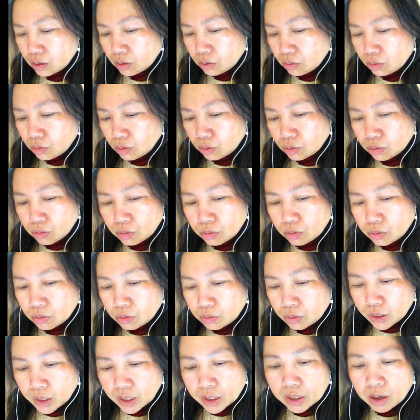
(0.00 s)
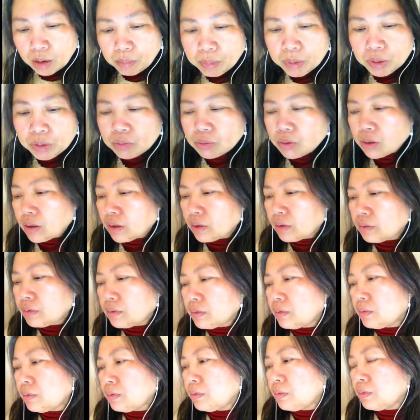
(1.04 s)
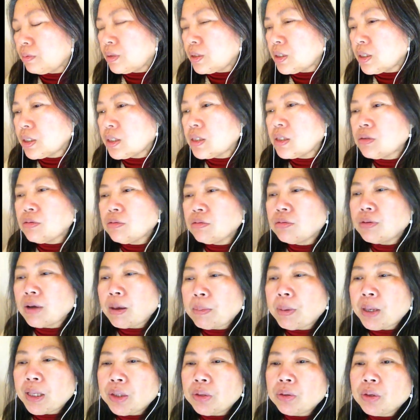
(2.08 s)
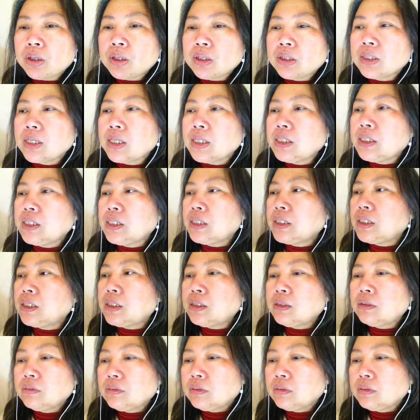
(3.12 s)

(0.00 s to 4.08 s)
我我我也搞不懂啊，我我这是无法判断。但是，